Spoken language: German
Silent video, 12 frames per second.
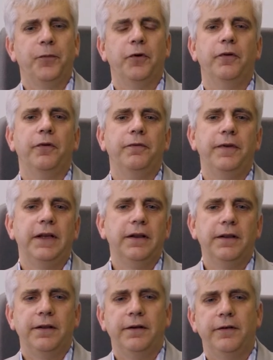Und, und
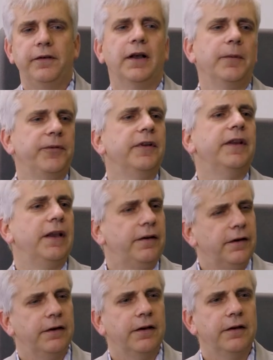viele Startups sind
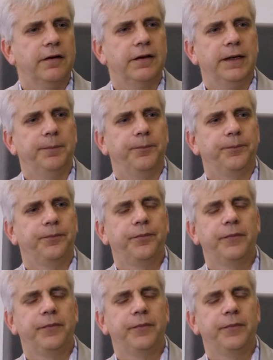technikgetrieben.